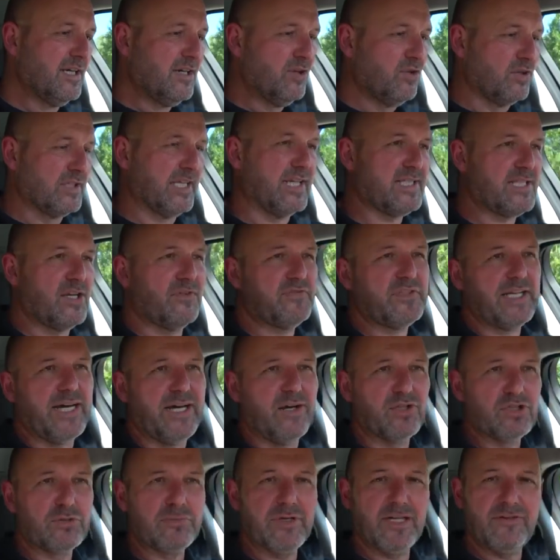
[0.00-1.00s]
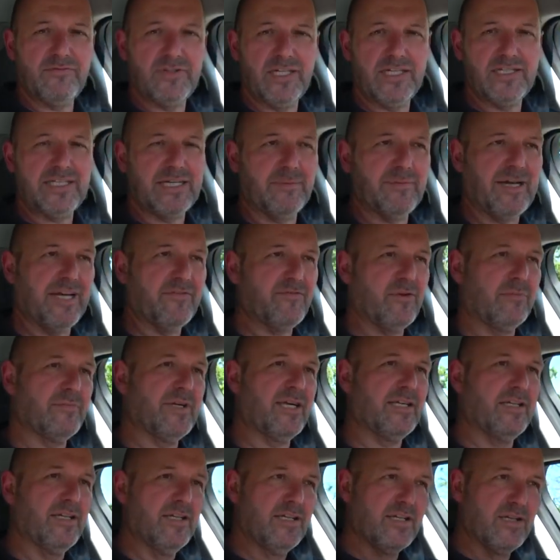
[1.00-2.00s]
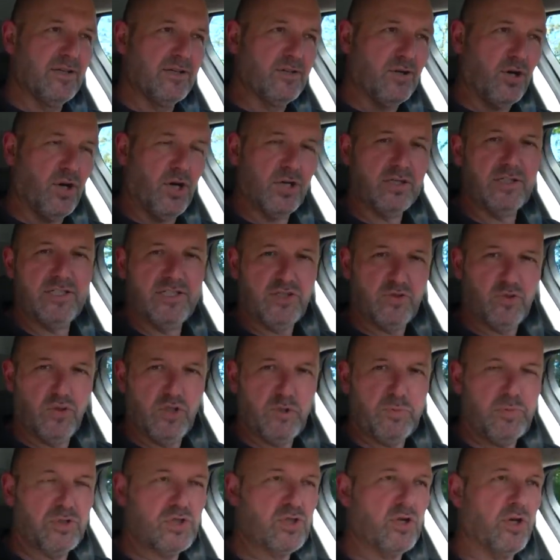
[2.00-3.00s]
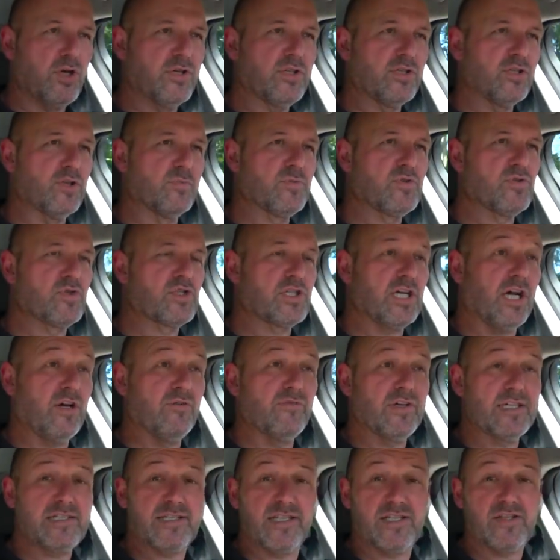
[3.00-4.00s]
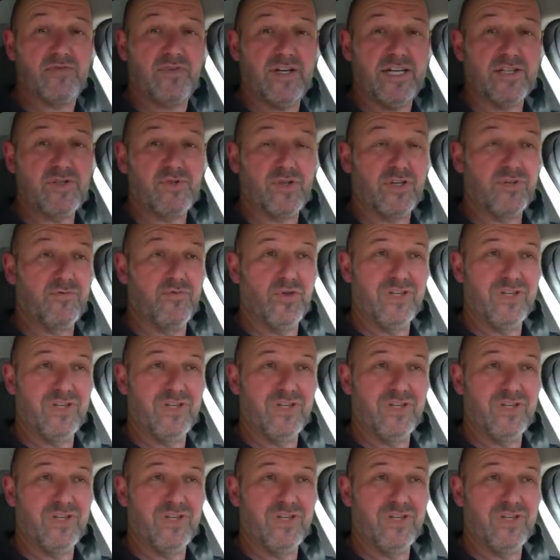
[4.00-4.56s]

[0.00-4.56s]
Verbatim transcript: Und jetzt auf der Autobahn werde ich am Anfang mal ordentlich durchbeschleunigen, um zu schauen, was das Fahrzeug